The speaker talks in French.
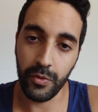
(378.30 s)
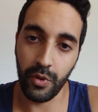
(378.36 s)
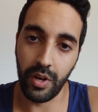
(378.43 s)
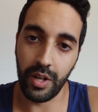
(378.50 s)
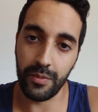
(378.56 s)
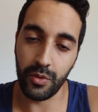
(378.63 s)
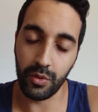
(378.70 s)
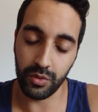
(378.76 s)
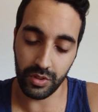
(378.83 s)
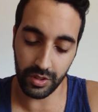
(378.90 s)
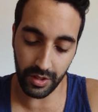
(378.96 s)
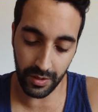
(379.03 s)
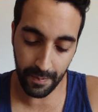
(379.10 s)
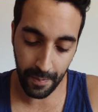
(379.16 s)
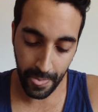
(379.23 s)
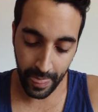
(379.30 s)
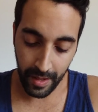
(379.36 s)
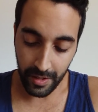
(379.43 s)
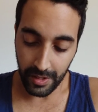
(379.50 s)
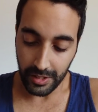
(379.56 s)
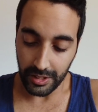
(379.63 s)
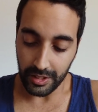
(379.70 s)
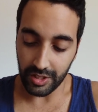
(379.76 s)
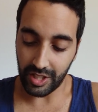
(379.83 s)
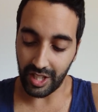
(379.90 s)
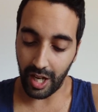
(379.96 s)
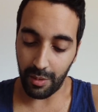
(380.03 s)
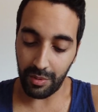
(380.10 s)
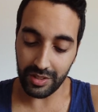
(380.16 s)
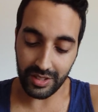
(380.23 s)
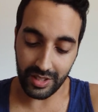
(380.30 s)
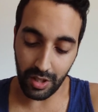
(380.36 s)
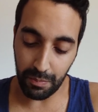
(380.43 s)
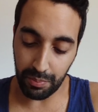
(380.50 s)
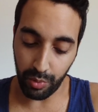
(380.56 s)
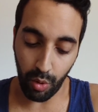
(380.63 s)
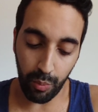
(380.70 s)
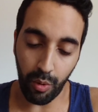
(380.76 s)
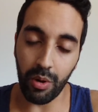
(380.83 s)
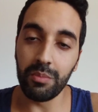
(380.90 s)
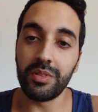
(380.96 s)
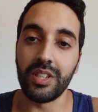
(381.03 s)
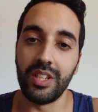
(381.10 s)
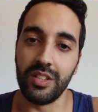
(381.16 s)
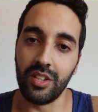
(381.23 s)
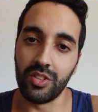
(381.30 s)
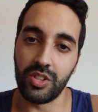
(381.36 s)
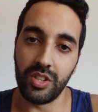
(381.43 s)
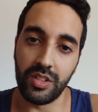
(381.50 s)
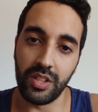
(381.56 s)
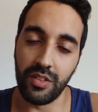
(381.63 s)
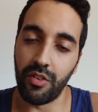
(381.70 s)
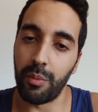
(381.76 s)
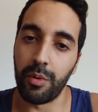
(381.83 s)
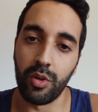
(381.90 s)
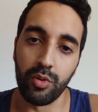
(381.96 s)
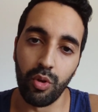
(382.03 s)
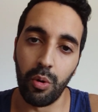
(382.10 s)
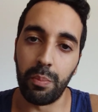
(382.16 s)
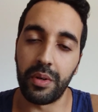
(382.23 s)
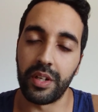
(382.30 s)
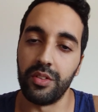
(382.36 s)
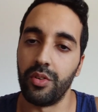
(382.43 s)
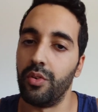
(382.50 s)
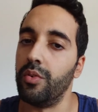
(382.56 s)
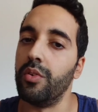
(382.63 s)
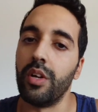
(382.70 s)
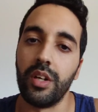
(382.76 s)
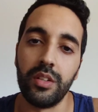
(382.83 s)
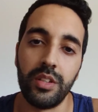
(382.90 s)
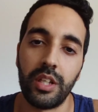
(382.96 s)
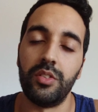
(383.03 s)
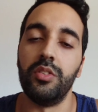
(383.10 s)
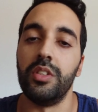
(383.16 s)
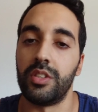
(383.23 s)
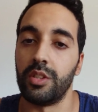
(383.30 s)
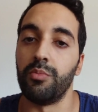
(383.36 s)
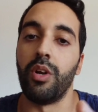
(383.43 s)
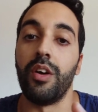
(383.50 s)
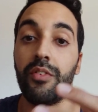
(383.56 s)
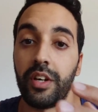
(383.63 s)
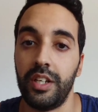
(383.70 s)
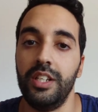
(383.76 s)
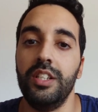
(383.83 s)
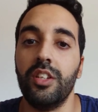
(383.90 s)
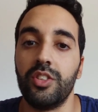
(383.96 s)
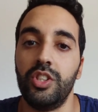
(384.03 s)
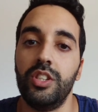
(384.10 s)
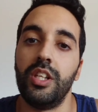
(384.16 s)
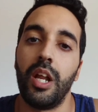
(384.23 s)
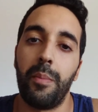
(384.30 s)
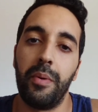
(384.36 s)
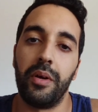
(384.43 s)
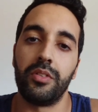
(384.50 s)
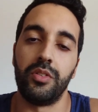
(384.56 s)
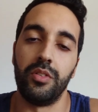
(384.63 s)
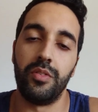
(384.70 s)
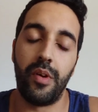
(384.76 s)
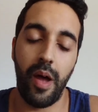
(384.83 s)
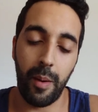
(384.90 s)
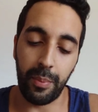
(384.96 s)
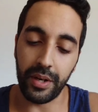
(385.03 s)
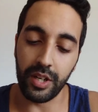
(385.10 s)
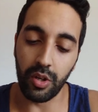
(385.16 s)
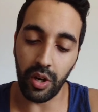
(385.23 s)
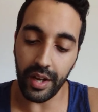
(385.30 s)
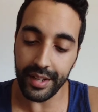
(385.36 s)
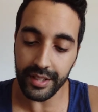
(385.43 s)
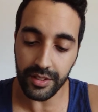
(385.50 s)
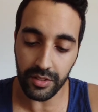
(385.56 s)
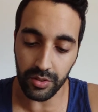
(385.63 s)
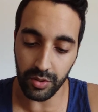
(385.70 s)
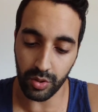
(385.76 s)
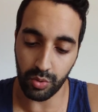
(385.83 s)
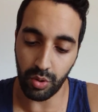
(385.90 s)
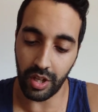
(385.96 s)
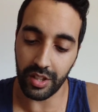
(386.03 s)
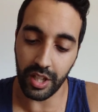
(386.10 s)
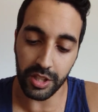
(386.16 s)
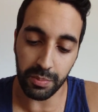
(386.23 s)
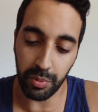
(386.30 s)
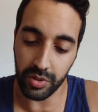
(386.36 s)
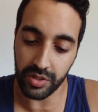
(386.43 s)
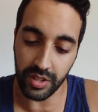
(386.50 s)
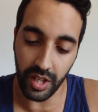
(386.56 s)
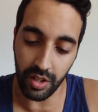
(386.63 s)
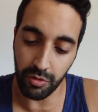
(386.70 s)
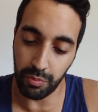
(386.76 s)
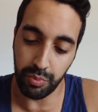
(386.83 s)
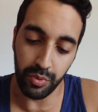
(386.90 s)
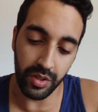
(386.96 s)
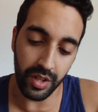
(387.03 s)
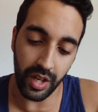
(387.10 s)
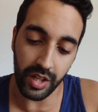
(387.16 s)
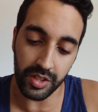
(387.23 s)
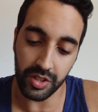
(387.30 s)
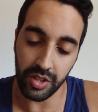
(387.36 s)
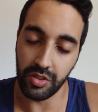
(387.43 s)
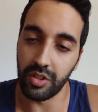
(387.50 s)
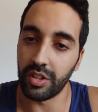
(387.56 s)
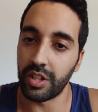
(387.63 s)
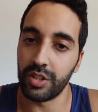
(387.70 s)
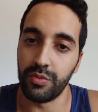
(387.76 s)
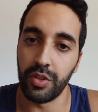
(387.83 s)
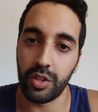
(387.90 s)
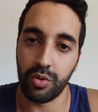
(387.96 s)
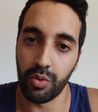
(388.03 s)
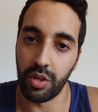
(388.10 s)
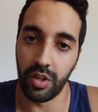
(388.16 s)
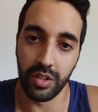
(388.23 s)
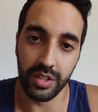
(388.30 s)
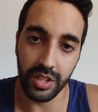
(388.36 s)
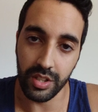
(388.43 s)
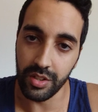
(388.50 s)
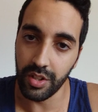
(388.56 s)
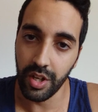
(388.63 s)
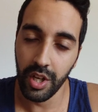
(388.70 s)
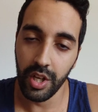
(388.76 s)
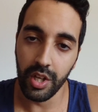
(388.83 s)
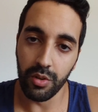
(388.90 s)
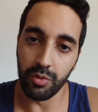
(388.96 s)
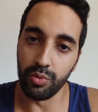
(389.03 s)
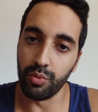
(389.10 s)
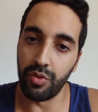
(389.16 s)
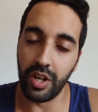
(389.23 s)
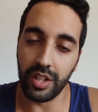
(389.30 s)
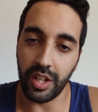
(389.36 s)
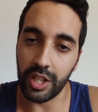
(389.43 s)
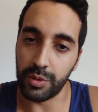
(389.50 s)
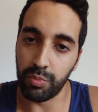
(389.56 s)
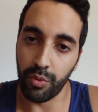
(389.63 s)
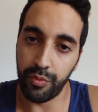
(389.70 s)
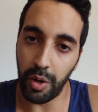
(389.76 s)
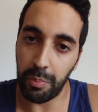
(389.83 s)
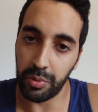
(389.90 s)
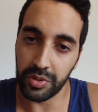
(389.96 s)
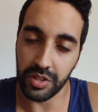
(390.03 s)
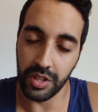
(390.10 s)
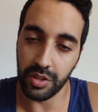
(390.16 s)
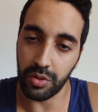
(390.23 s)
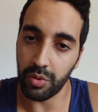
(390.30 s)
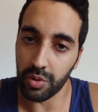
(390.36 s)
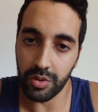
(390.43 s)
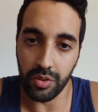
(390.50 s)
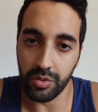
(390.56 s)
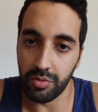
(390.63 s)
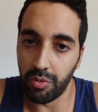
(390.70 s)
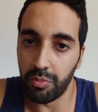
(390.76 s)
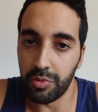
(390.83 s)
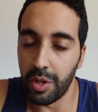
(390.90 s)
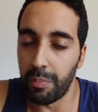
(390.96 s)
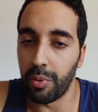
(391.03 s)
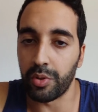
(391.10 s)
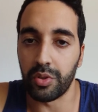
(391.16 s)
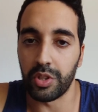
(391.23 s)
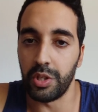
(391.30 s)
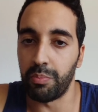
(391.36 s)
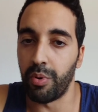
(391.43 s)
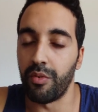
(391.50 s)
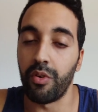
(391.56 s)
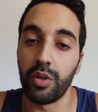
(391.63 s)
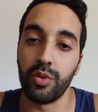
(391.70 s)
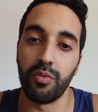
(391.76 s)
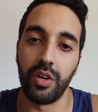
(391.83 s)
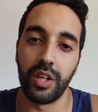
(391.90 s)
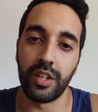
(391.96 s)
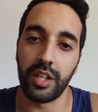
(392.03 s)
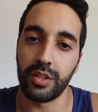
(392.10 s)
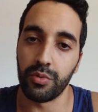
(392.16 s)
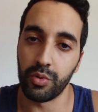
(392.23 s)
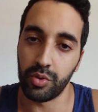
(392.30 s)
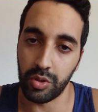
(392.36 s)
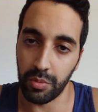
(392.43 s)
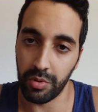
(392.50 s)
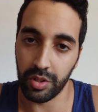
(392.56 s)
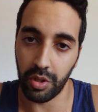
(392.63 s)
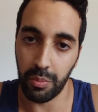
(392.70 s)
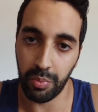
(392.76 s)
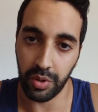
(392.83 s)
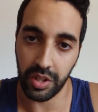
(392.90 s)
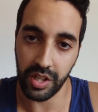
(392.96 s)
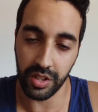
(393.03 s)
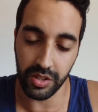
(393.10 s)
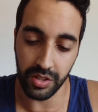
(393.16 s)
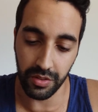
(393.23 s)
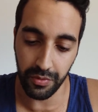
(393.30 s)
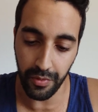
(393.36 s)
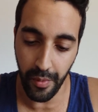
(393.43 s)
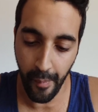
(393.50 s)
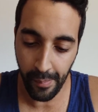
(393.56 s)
Voilà, donc c'est. Généralement, c'est le plus gros problème, c'est l'identité. Vraiment, le nom, prénom, euh, date de naissance, voilà, vraie l'identité de la personne. Après, le reste, que ce soit l'adresse postale, vous pouvez acheter une adresse virtuelle en ligne, ou une nouvelle adresse pour vous faire poster les trucs. Euh, n'importe qui peut avoir une nouvelle adresse, il faut juste être un peu créatif.